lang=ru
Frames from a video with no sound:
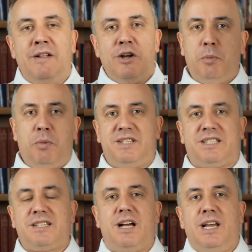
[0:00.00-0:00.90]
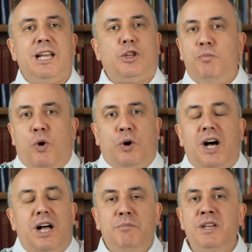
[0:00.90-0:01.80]
чтобы вы сказали, это Бог
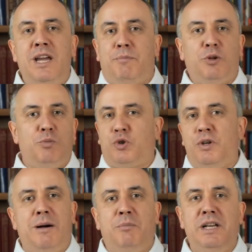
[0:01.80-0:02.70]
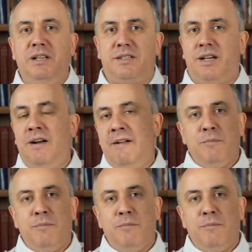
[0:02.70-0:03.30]
дал мне, потому что я молился,